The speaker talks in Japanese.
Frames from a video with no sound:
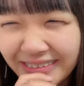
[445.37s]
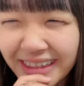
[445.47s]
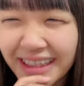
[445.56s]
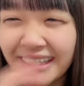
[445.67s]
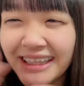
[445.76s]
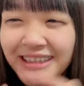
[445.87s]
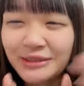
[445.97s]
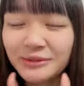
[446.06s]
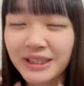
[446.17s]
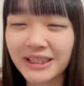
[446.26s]
まだ大
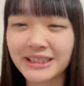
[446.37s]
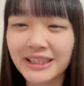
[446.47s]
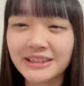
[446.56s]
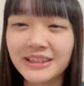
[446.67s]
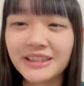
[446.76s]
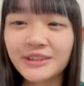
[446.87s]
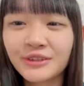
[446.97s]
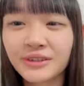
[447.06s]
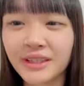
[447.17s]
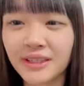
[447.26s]
丈夫な季節で
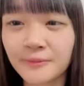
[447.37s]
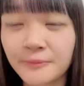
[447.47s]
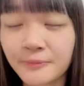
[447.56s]
しょって